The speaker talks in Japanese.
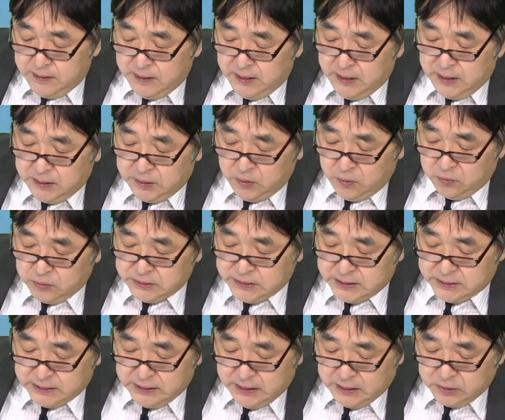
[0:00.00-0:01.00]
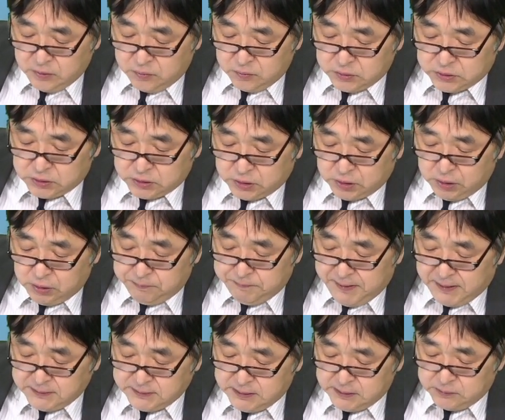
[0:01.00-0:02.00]
営業利益が よんじゅうきゅう
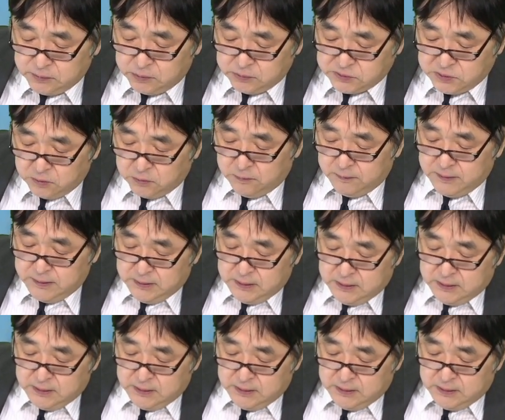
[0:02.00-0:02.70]
パーセント 増、